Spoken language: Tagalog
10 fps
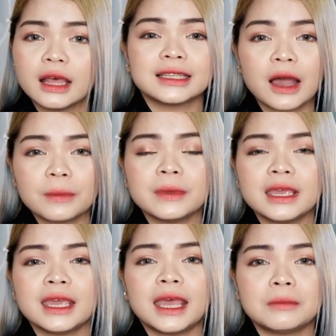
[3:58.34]
Tag
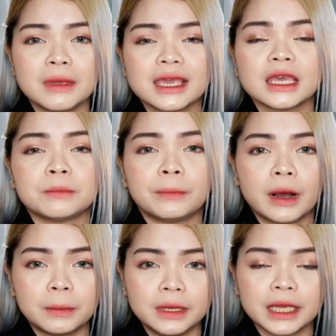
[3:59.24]
me and make it
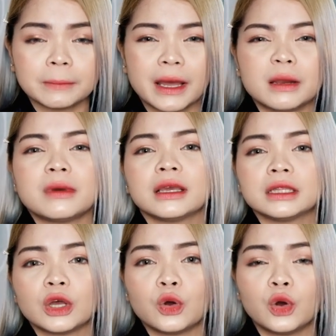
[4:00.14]
public para
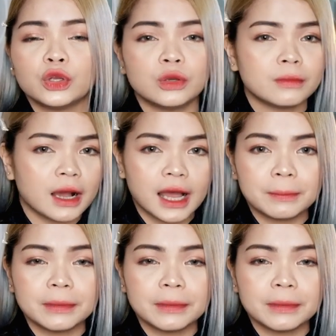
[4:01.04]
makita ko yung mga